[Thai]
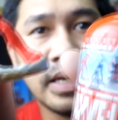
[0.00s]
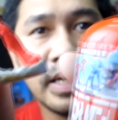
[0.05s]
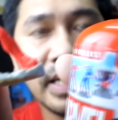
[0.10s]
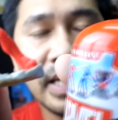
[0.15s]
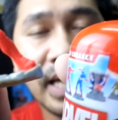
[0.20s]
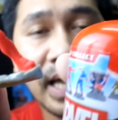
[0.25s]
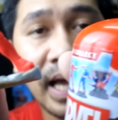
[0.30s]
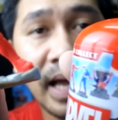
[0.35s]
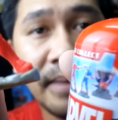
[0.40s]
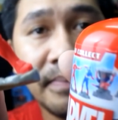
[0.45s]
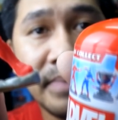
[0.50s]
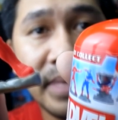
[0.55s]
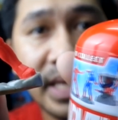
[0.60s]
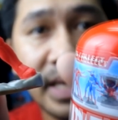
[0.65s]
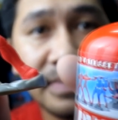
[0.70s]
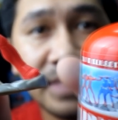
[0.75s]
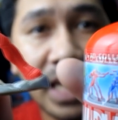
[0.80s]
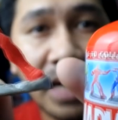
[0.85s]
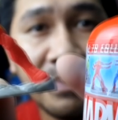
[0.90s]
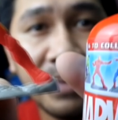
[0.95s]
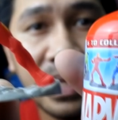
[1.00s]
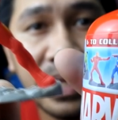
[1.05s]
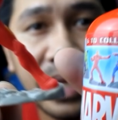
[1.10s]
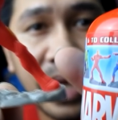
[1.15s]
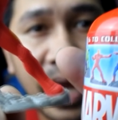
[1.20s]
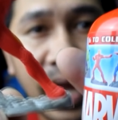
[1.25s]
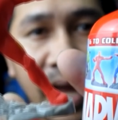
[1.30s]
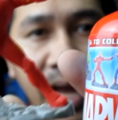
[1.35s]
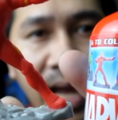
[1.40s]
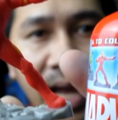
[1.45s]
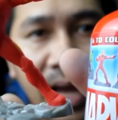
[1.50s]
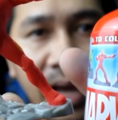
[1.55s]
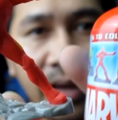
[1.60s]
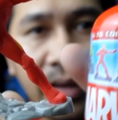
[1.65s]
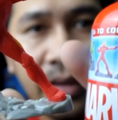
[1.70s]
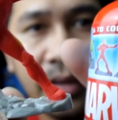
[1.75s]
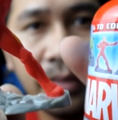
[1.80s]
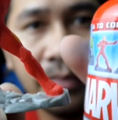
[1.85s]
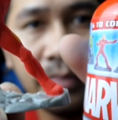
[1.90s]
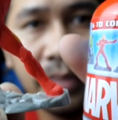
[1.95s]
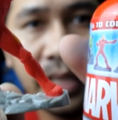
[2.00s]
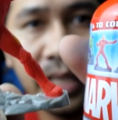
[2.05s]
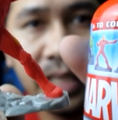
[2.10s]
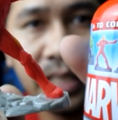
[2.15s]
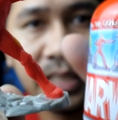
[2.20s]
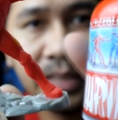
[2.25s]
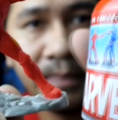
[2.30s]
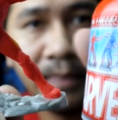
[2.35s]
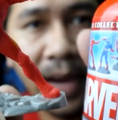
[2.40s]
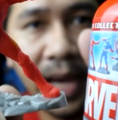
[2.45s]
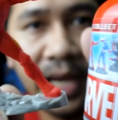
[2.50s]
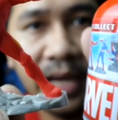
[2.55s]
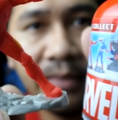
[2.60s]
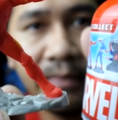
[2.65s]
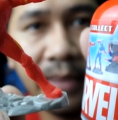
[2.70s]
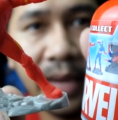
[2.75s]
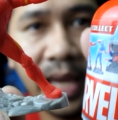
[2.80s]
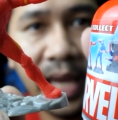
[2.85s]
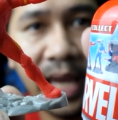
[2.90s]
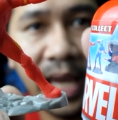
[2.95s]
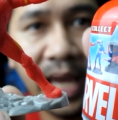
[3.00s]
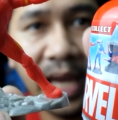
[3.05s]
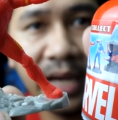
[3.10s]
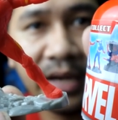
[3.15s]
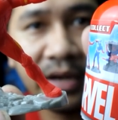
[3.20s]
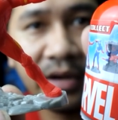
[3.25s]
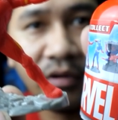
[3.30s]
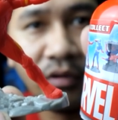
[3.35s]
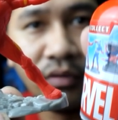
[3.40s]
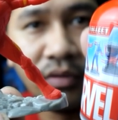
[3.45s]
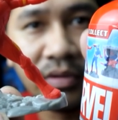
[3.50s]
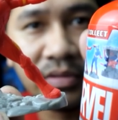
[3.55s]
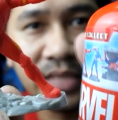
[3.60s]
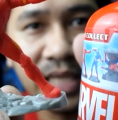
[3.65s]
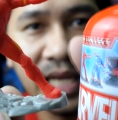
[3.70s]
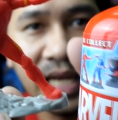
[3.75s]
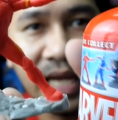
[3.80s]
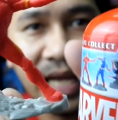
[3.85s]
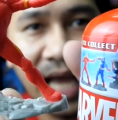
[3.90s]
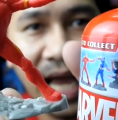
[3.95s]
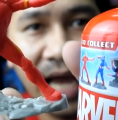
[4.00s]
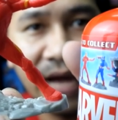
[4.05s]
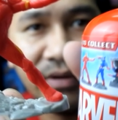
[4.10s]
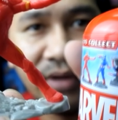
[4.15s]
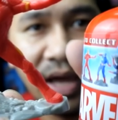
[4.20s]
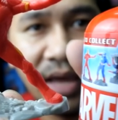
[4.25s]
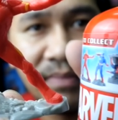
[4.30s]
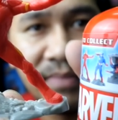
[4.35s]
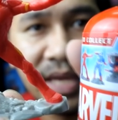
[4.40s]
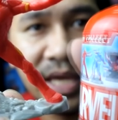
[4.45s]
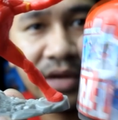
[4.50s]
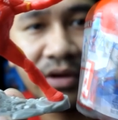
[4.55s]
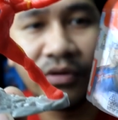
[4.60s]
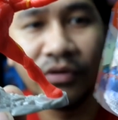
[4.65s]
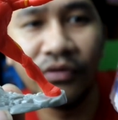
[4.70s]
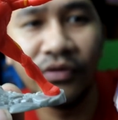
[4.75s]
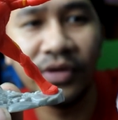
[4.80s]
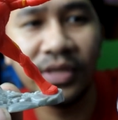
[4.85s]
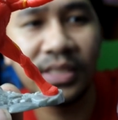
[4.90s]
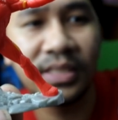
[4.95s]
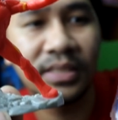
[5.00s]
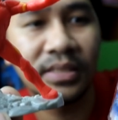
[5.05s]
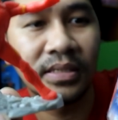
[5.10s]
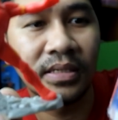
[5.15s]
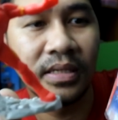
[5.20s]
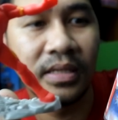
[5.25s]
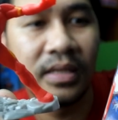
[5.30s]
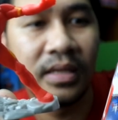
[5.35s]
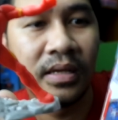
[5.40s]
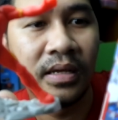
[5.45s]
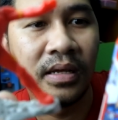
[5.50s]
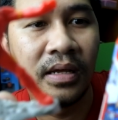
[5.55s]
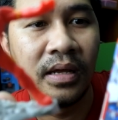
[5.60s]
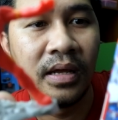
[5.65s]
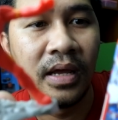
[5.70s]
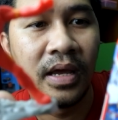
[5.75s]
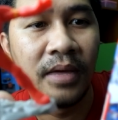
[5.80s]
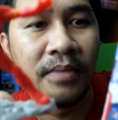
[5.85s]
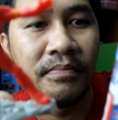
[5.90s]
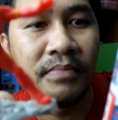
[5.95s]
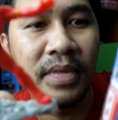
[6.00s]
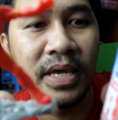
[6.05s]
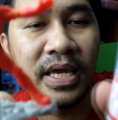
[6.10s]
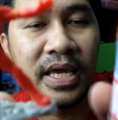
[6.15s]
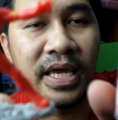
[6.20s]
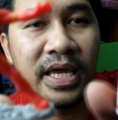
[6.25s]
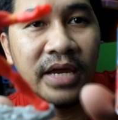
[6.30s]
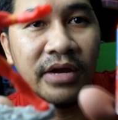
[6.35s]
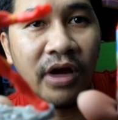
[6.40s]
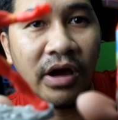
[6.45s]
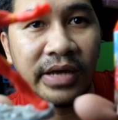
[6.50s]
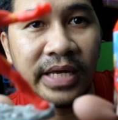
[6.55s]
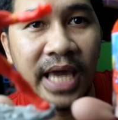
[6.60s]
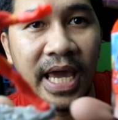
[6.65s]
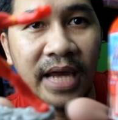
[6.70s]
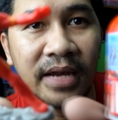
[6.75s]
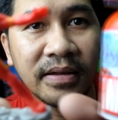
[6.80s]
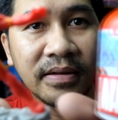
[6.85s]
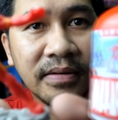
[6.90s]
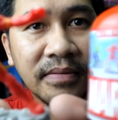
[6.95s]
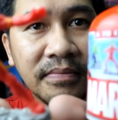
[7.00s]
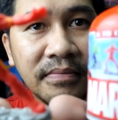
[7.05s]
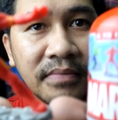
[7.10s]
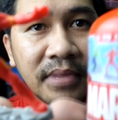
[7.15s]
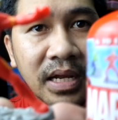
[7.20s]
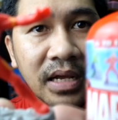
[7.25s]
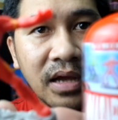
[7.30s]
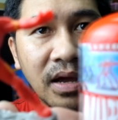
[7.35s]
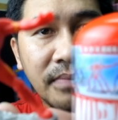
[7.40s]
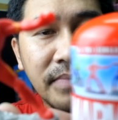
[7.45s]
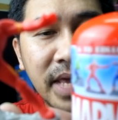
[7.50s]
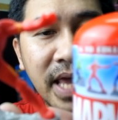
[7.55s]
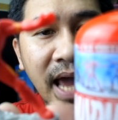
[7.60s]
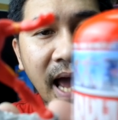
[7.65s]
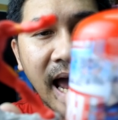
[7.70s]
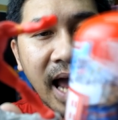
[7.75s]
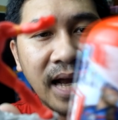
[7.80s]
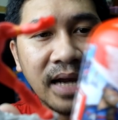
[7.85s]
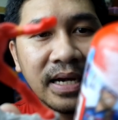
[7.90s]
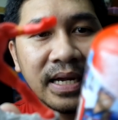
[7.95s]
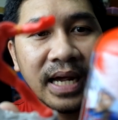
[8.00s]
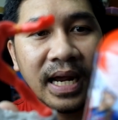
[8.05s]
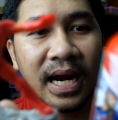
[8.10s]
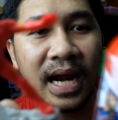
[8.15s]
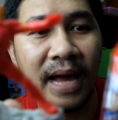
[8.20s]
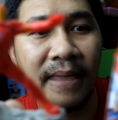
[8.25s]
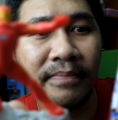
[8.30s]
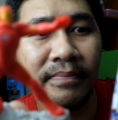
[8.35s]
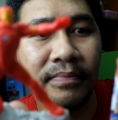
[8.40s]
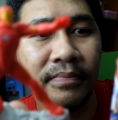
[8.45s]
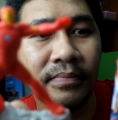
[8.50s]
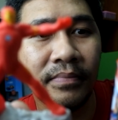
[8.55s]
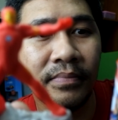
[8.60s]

นี่นะครับมีกับตันอเมริกามีสไปเดอร์แมนโอ้ตีลังกาด้วยมีกรูซมีร็อกเก็ตแล้วก็มีฮักนะครับ